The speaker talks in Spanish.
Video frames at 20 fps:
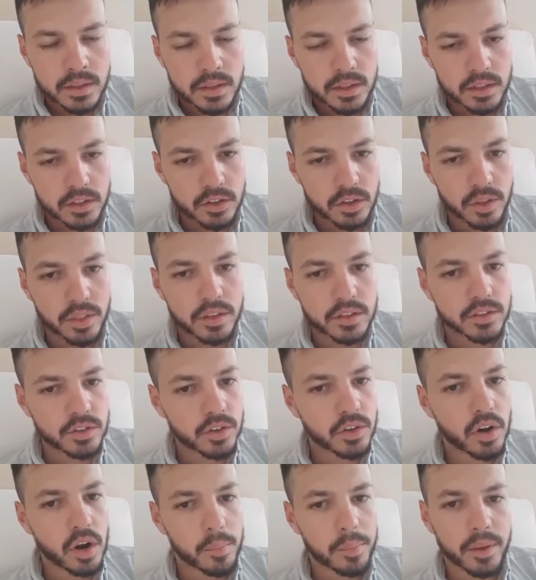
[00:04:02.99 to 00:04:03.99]
Entonces yo
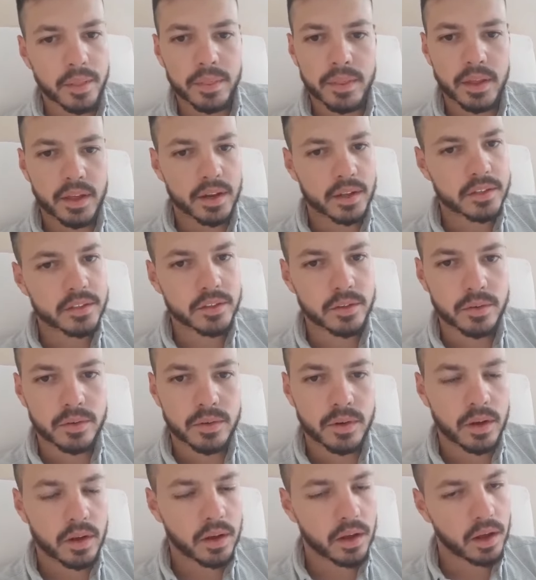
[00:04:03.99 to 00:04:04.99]
quiero aprender
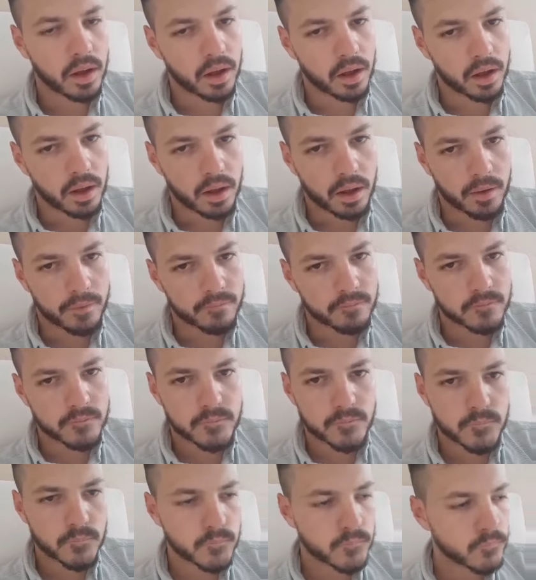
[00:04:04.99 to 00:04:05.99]
eso, a,
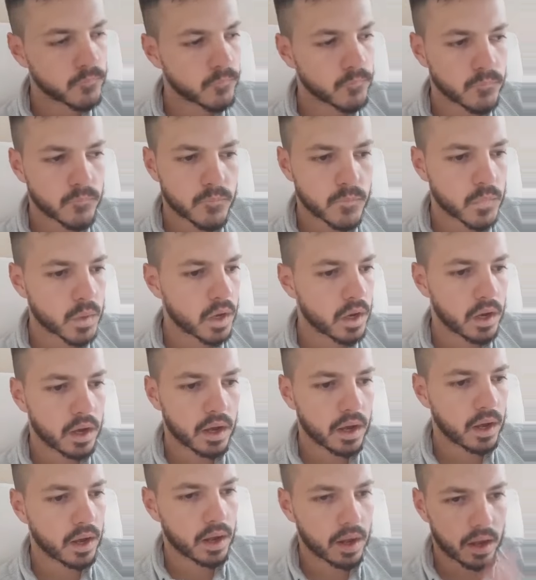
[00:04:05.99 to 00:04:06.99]

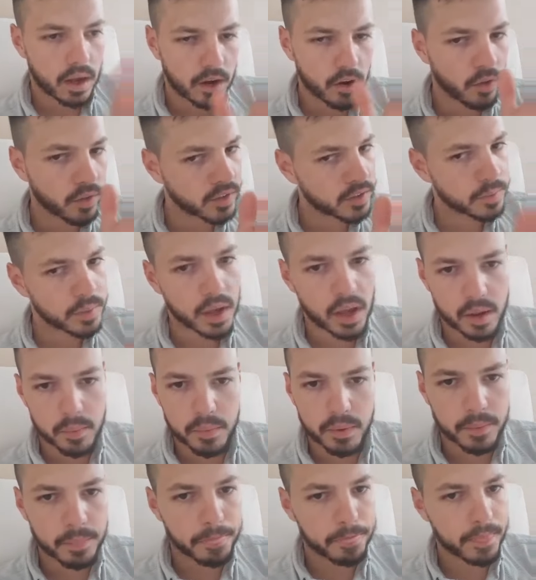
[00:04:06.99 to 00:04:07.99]
no
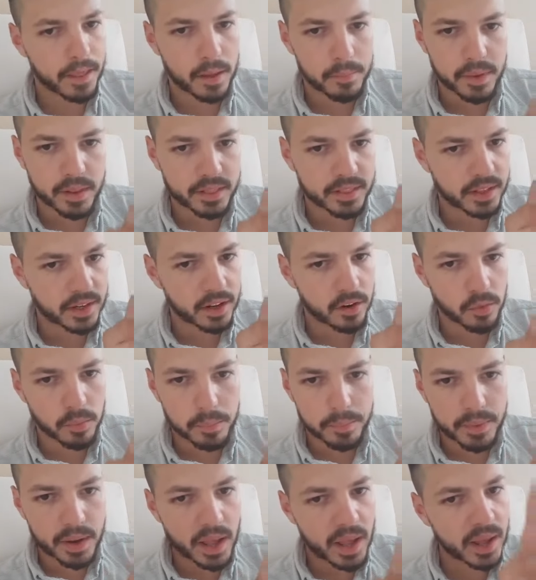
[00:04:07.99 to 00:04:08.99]
desviarme, a mantener
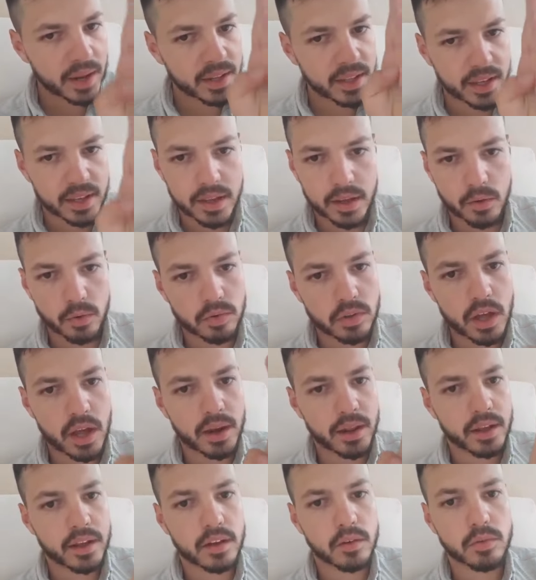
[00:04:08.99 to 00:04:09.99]
un plan y
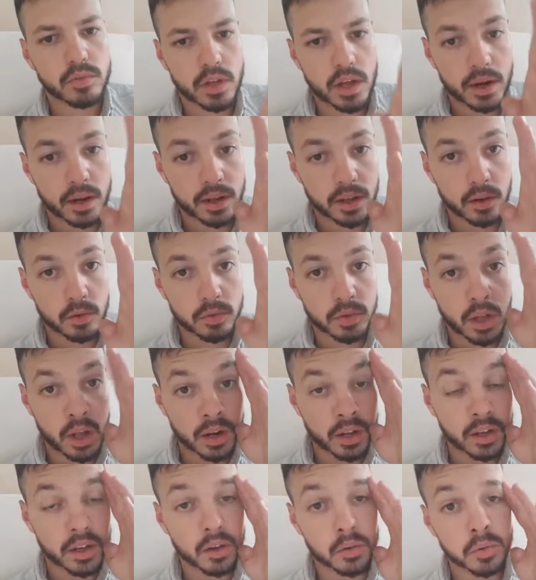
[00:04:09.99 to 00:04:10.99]
ejecutar, ejecutar,
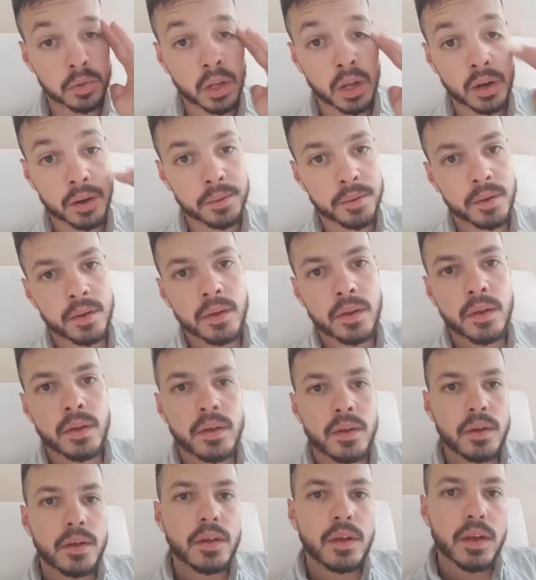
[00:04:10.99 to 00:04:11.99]
ejecutar, ejecutar.
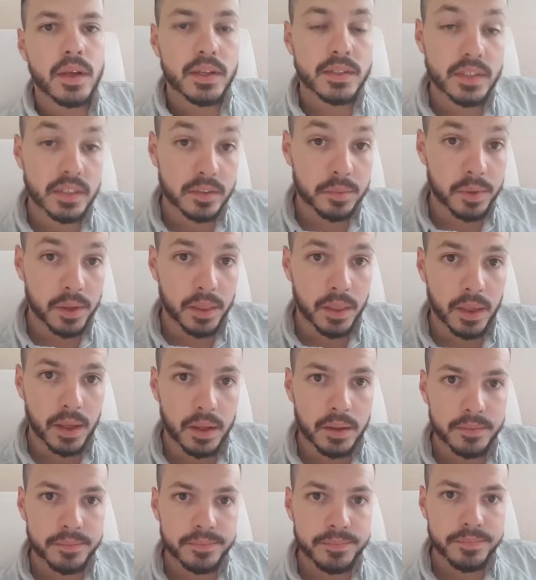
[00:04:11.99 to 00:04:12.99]
Esa es mi
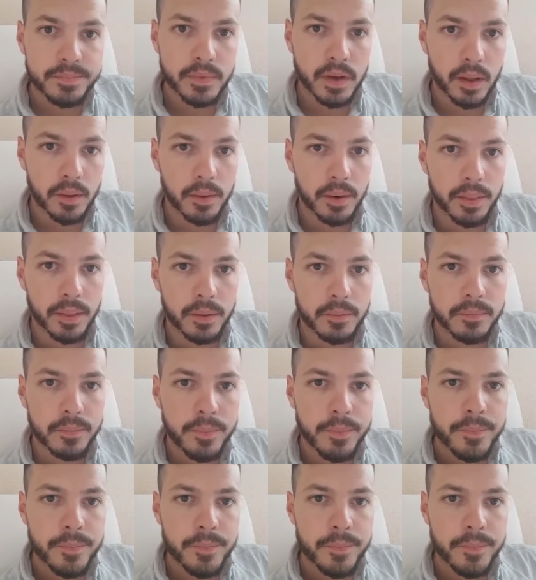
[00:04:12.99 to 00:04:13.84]
idea, la verdad.